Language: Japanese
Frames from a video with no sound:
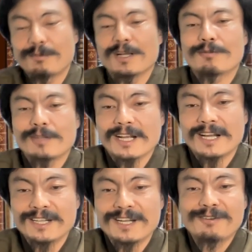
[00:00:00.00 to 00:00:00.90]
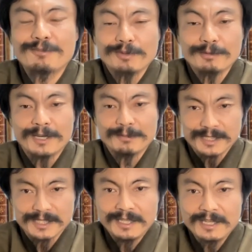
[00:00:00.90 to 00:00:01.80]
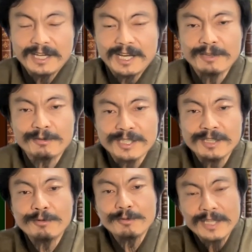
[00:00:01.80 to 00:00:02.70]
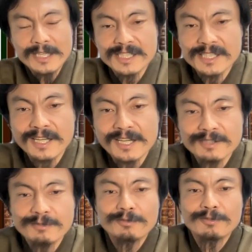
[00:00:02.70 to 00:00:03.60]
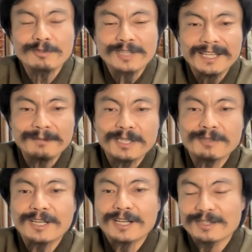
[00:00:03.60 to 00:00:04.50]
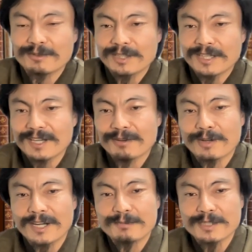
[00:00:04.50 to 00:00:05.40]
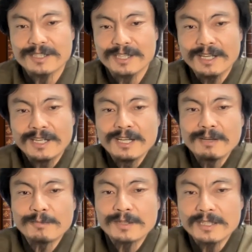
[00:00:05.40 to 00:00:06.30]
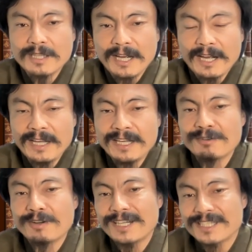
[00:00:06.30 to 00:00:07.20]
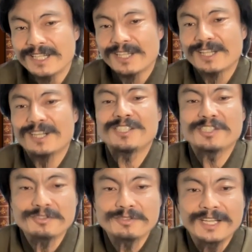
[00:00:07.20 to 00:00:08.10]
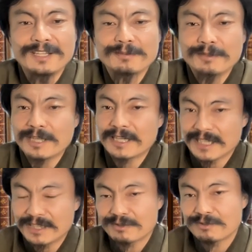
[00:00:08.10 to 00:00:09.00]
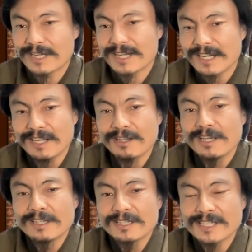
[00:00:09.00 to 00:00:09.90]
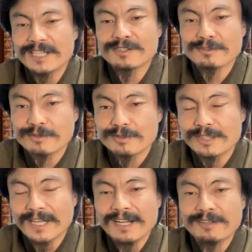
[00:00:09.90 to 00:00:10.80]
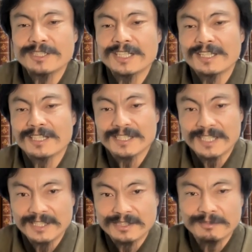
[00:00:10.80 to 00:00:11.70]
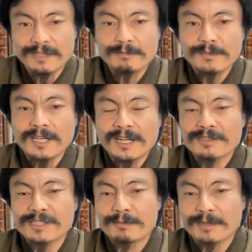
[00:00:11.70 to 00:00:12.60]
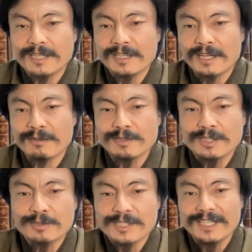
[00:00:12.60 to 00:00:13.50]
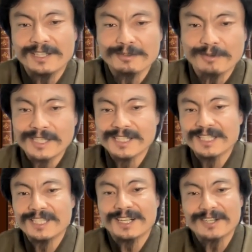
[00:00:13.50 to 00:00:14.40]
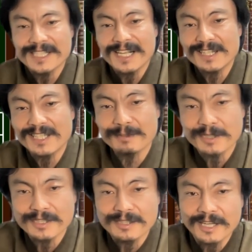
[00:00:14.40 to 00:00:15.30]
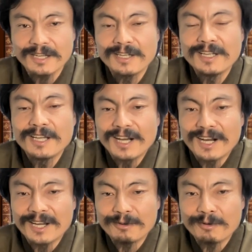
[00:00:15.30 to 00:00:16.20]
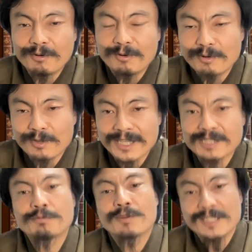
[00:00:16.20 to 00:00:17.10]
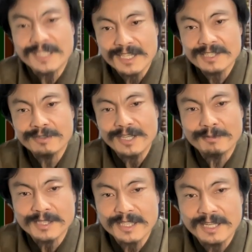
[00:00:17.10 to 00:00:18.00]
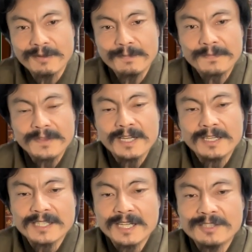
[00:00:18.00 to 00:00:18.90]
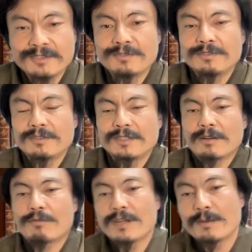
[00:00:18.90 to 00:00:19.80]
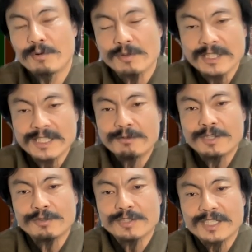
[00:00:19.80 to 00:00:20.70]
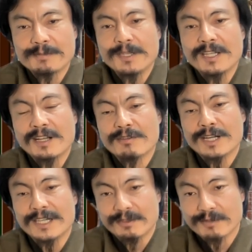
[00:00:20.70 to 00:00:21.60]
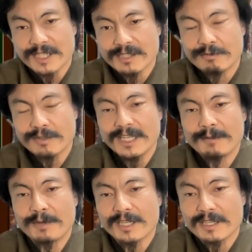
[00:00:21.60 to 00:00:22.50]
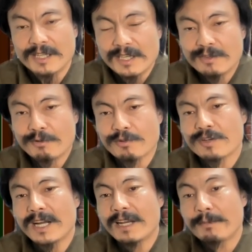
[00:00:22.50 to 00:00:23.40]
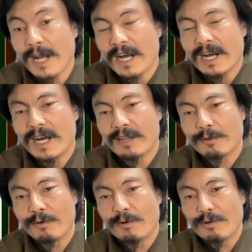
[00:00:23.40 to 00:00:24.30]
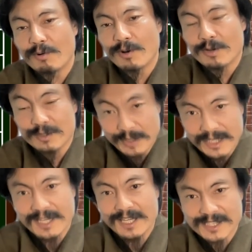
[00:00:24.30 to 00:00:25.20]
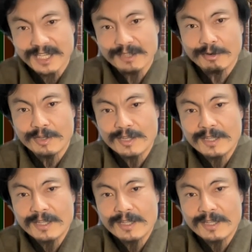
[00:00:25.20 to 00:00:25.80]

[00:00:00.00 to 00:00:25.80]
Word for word: て、まあ、これね、借りられる時もあります。あの銀行の、ね、姿勢やその時のタイミングなんかによって、ね、結構変わりますんで、うん、早く返したいんだったら20年で30年かなで30、長くしたいんだったら30年、長くすればね、あの1月あたりの返済金額が下がっていきますんで、あのキャッシュフローが出やすくなりますね。だから30、これはもうね、セオリーとしては一番長く借りてください。それで、まあ、余力があれば、あの繰り上げ返済と